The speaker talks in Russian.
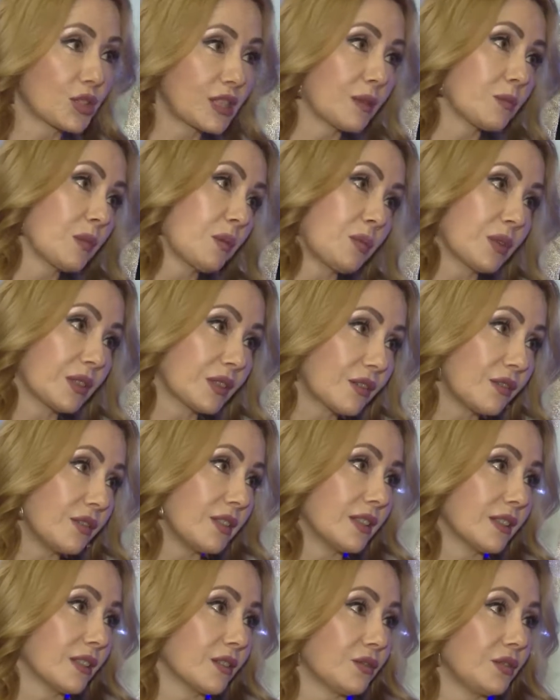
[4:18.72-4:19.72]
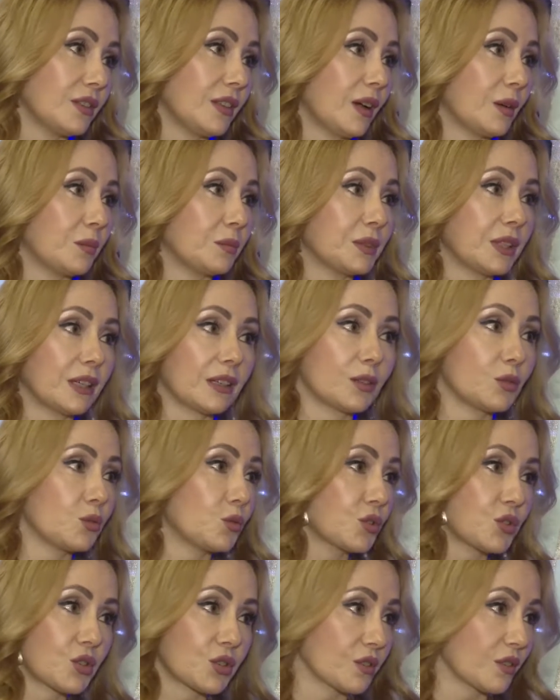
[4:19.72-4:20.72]
тема пингвинов нам так
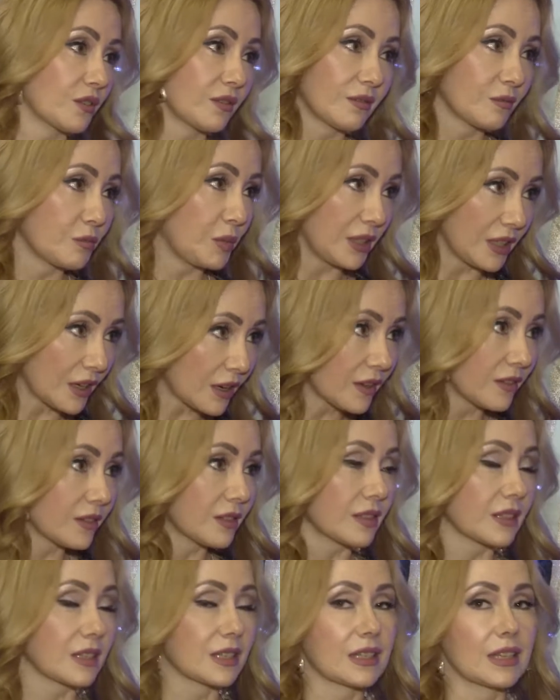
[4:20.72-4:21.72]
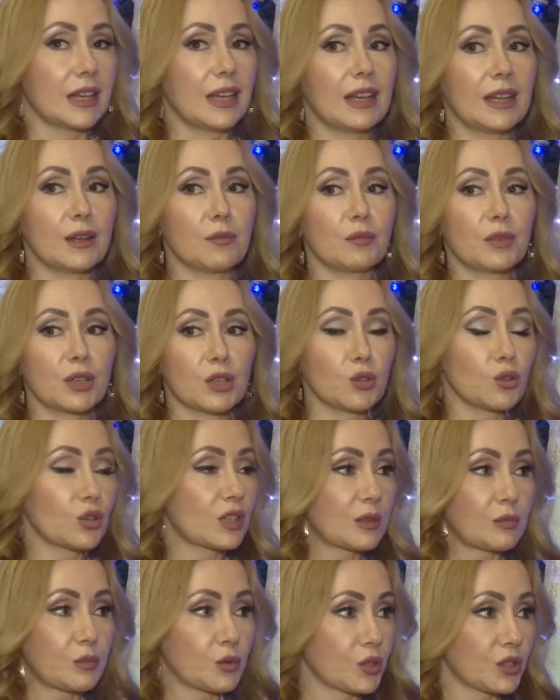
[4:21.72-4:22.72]
очень понравилась, мы ее
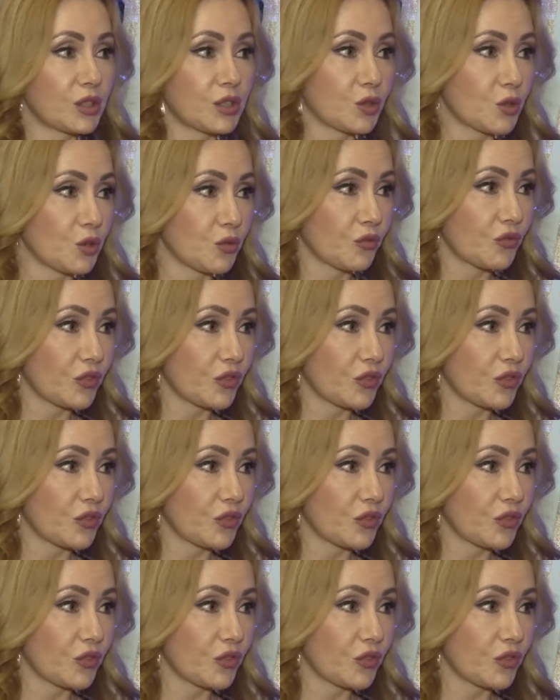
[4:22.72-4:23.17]
эксплуатируем